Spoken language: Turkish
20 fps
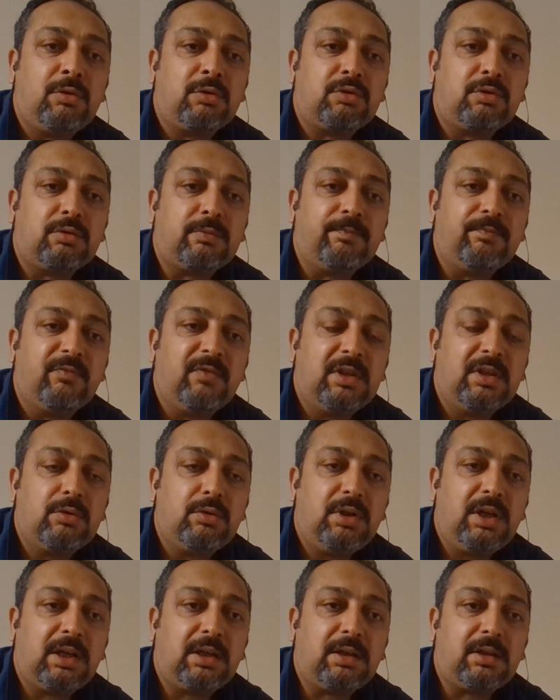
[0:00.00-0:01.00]
olsun ve
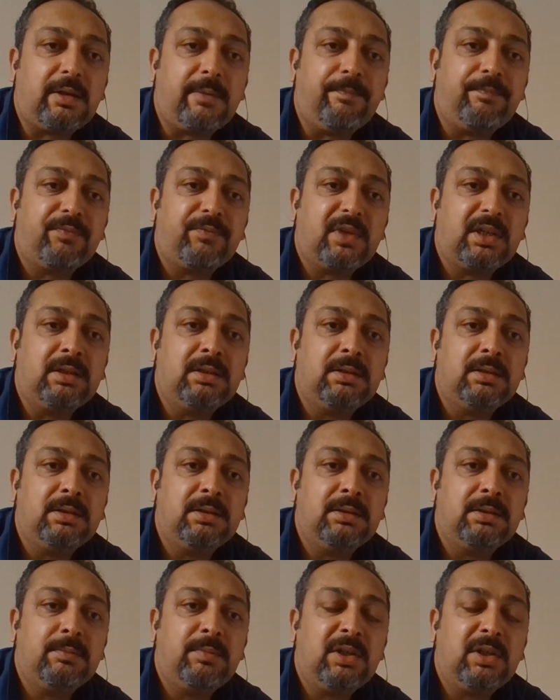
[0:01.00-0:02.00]
sürekli
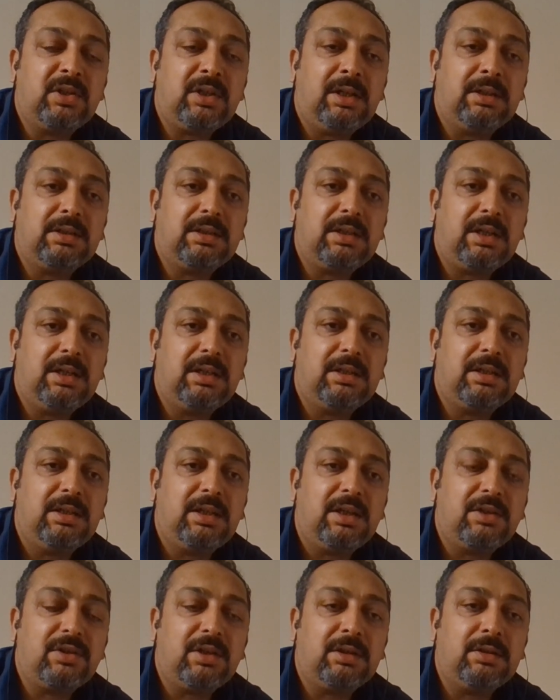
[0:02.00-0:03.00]
5-6 e, senedir
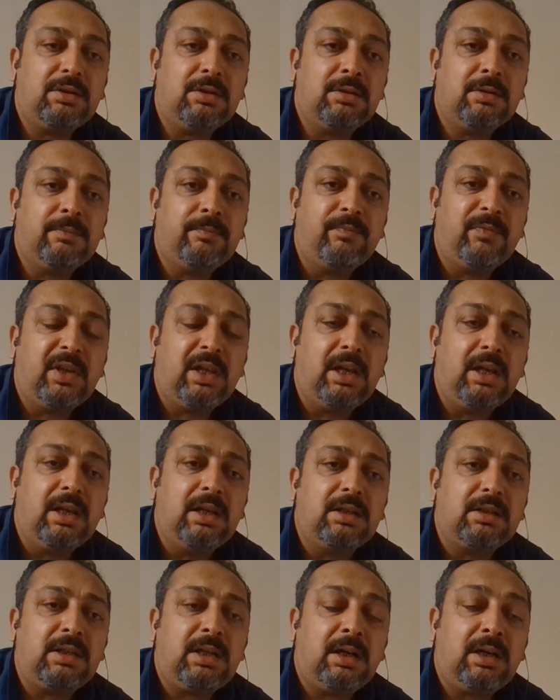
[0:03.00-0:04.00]
yaşadığı
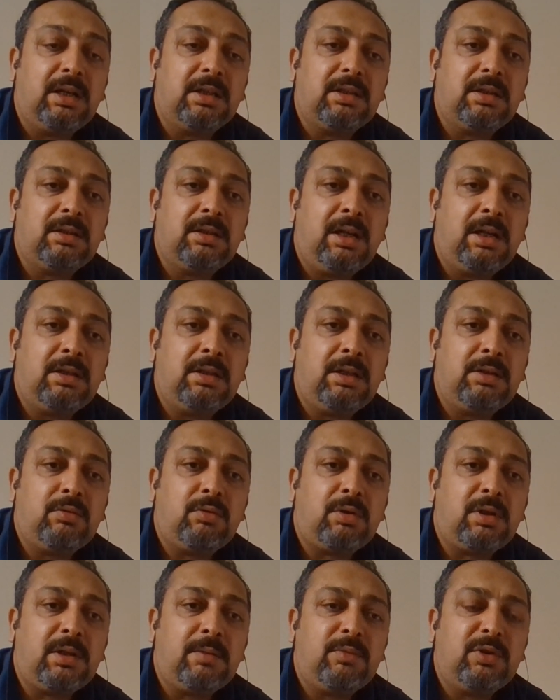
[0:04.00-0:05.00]
sakatlıklardan
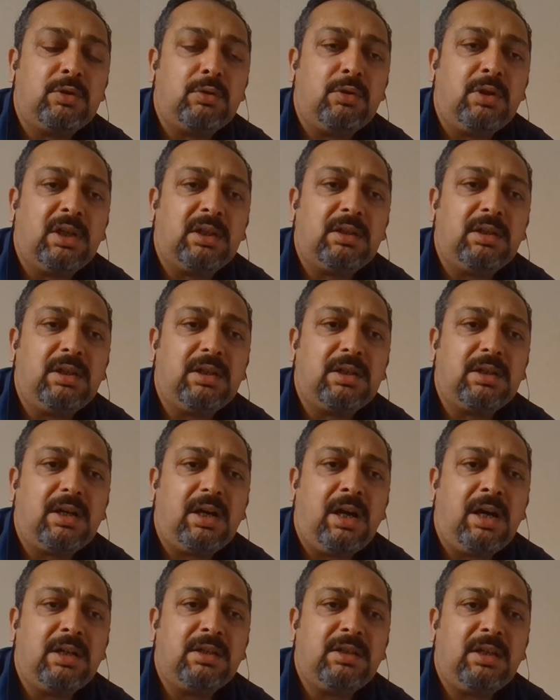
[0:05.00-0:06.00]
dolayı bir süreklilik
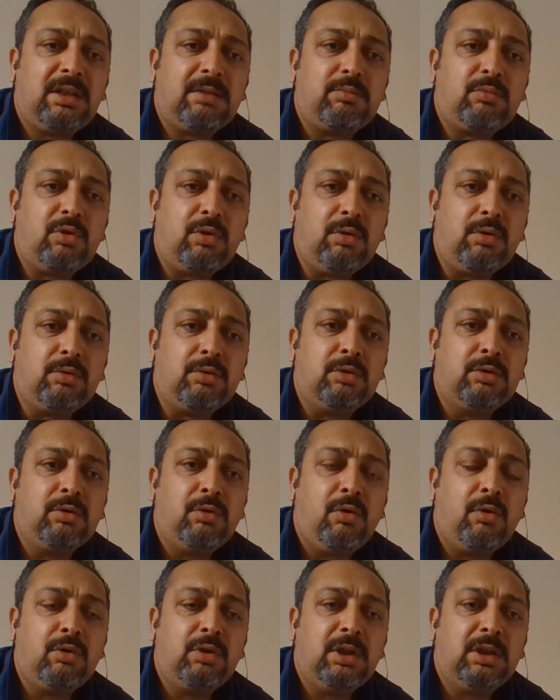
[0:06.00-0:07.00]
arz etmiyor e,
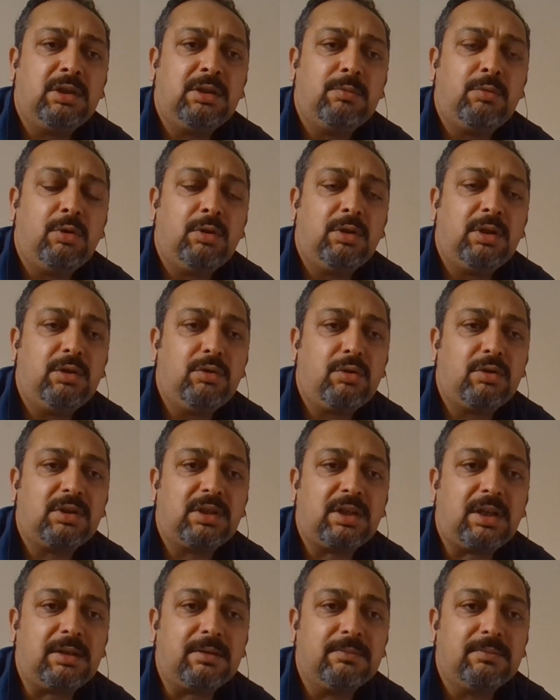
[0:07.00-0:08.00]
oynadığı bölgede.
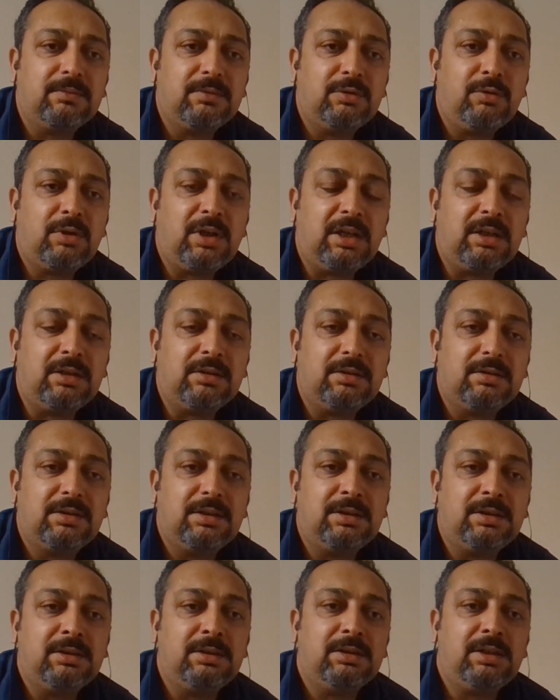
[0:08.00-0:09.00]
Yoksa Gökhan'ın
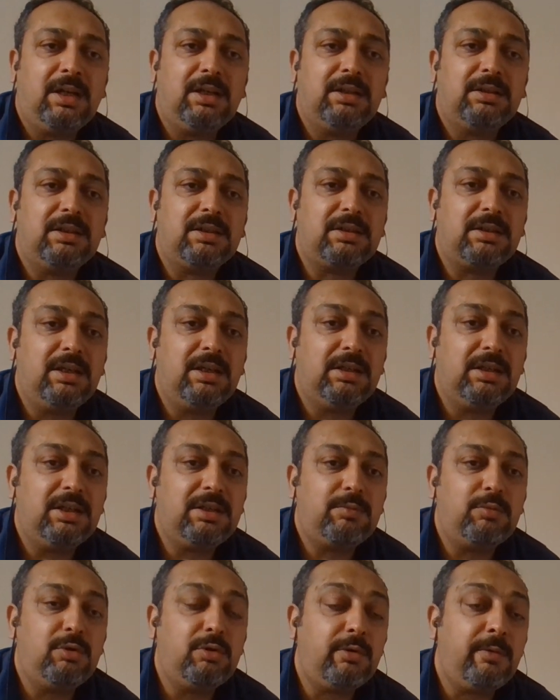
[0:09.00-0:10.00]
e, kalitesini
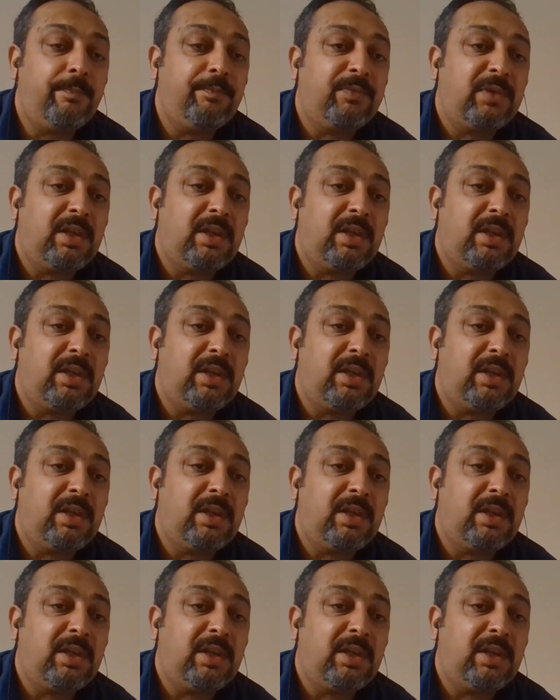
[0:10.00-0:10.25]
herkes biliyor.